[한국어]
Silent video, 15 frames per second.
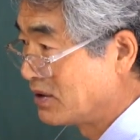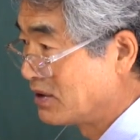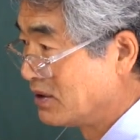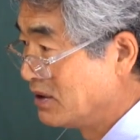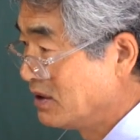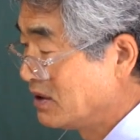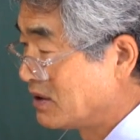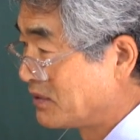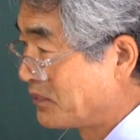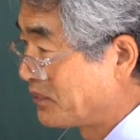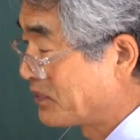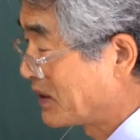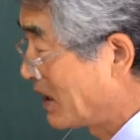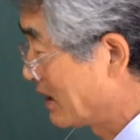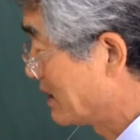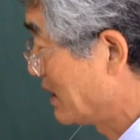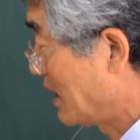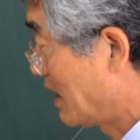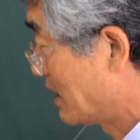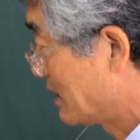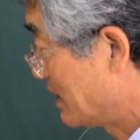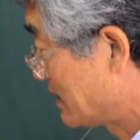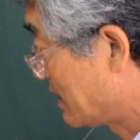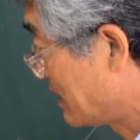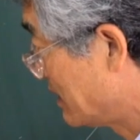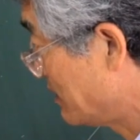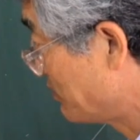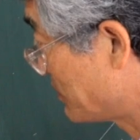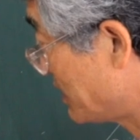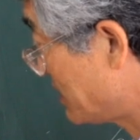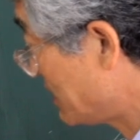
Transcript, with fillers: 어? 한다. 그래서 그놈들